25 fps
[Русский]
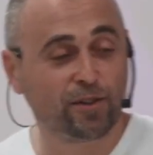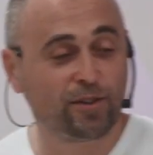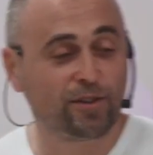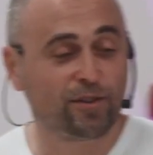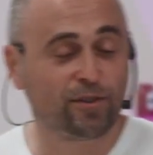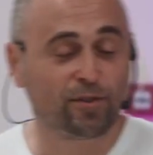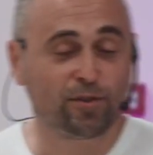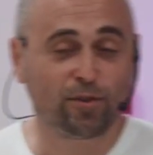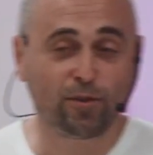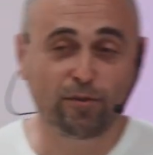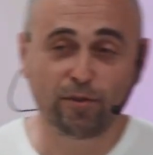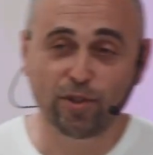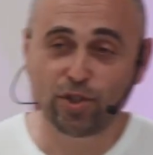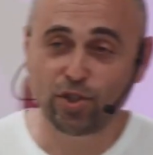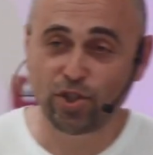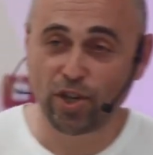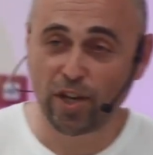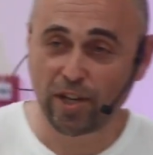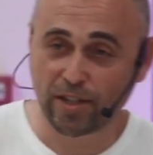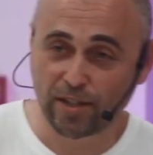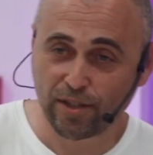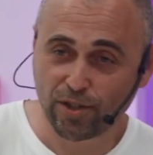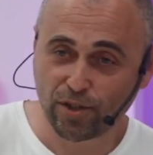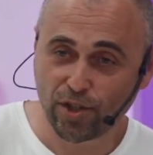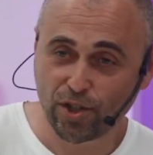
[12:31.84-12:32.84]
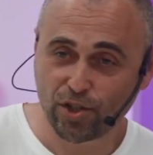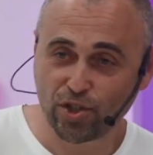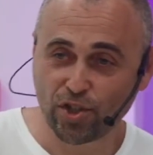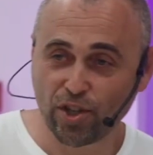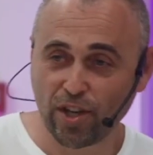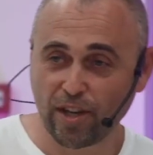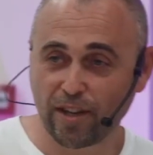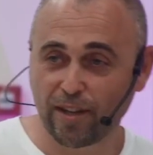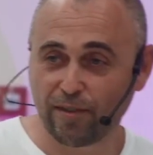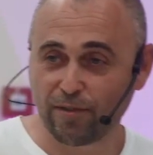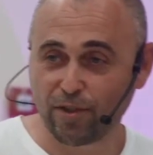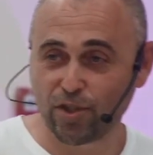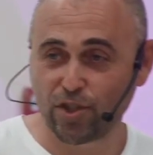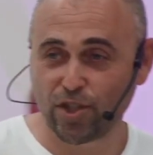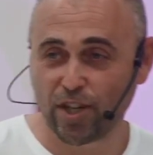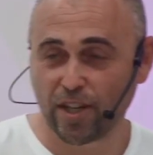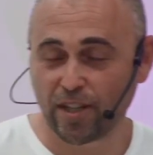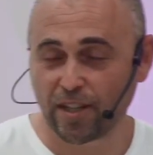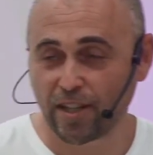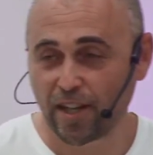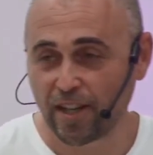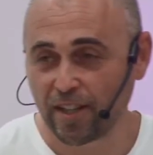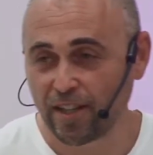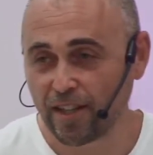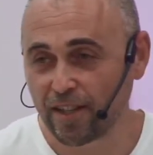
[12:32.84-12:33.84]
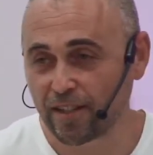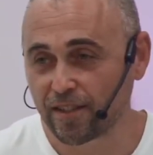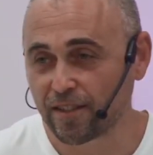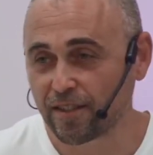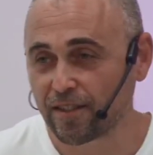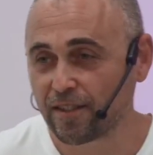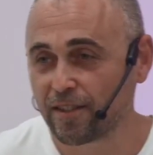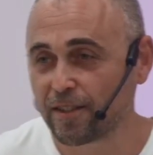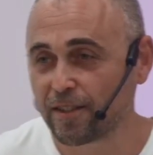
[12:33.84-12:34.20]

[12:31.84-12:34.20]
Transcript: Но венчает не начало, венчает конец.